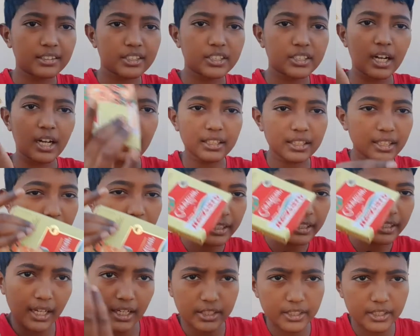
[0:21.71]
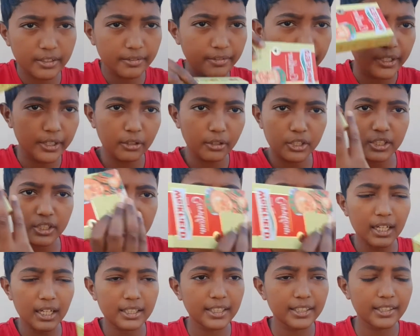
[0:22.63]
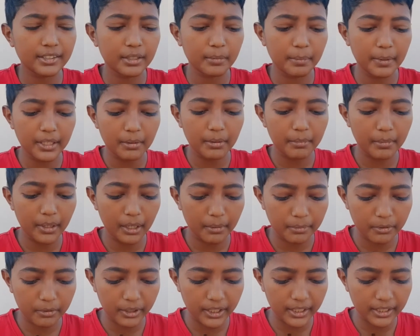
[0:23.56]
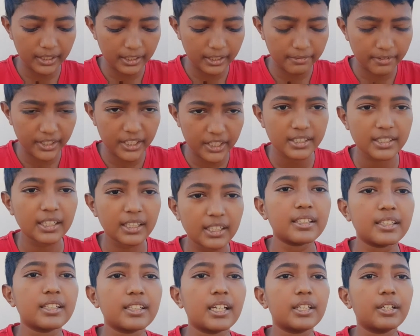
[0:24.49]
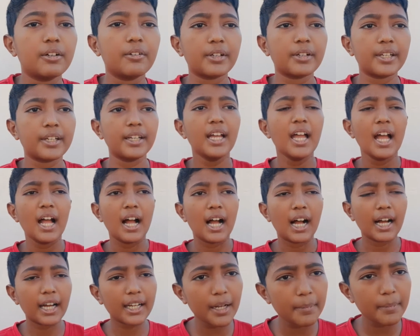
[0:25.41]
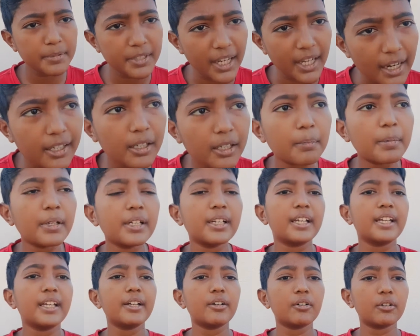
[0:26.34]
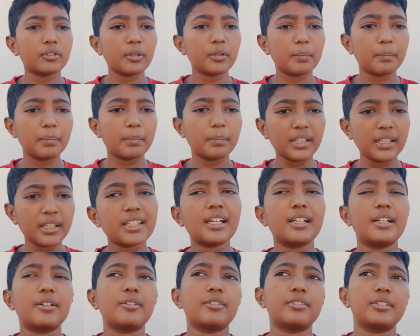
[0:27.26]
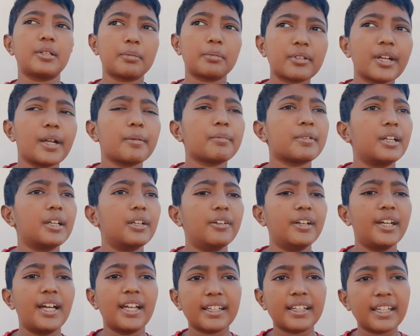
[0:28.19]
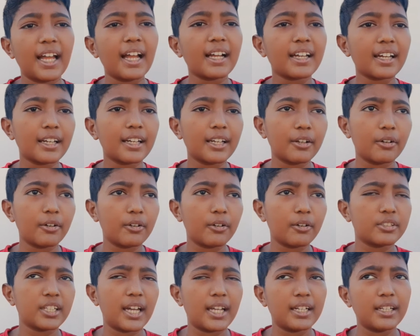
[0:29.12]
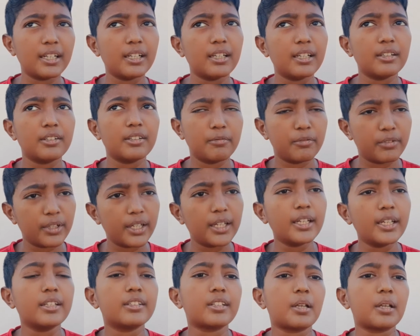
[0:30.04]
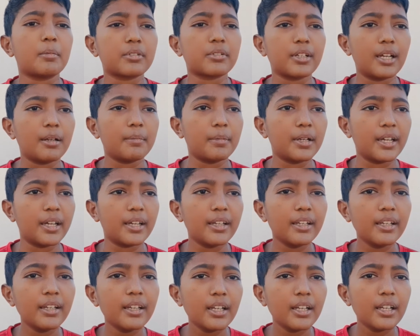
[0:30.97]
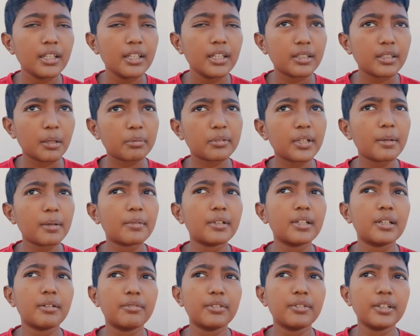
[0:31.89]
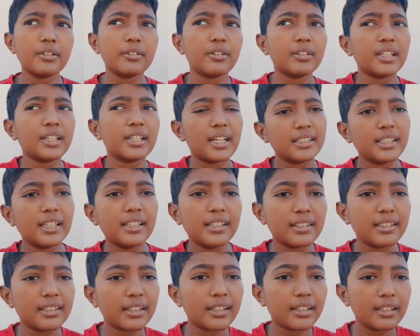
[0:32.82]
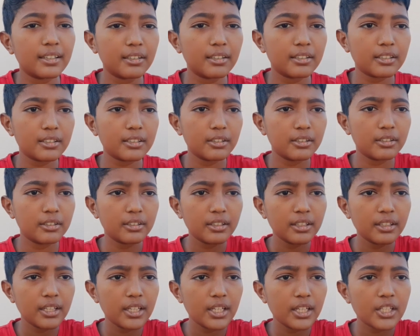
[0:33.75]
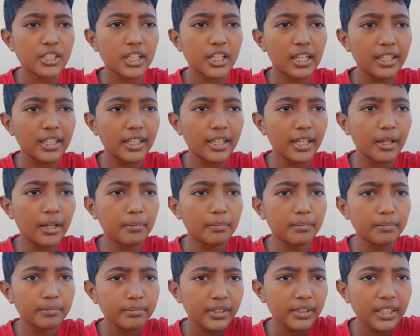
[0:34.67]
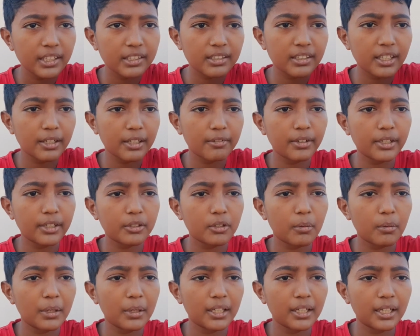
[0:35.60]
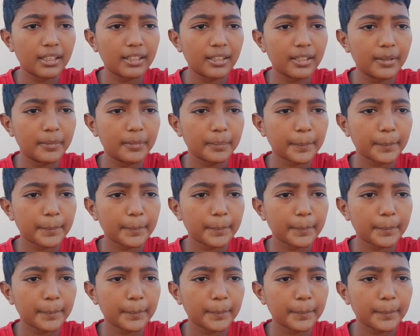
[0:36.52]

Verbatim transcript: स्टार्ट करते हैं आज की वीडियो स्टार्ट करने से पहले मैं आपको एक रिक्वेस्ट करना चाहता हूँ कि अगर आप चैनल पर नए हो तो प्लीज़ चैनल को सब्सक्राइब कर लो यार क्या कर लो चैनल फ्री सब्सक्राइब है सब्सक्राइब करना फ्री होता है जल्दी से कर लो तो चलिए हम इस लिक्विड को बनाते हैं